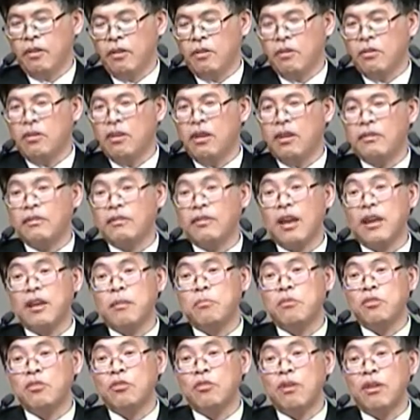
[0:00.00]
근데
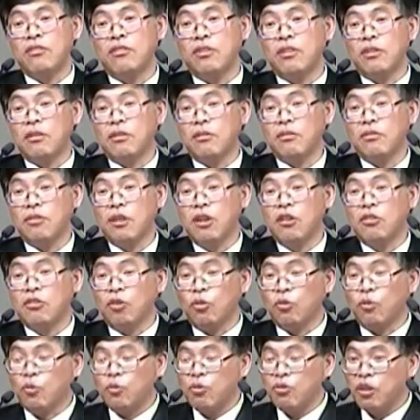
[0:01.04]
사람들은 관찰하고
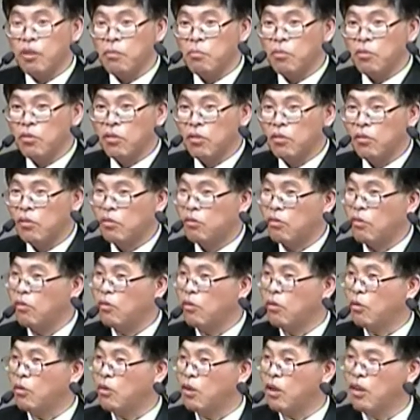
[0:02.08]
적용을 잘못해요. 근데
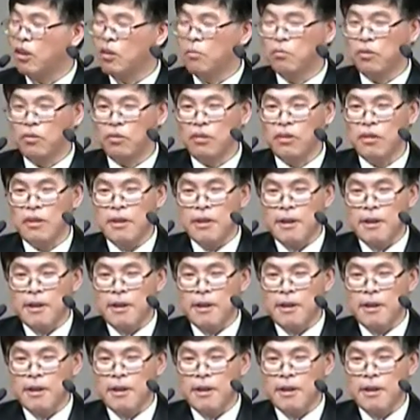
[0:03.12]
저는 어떻게 하냐면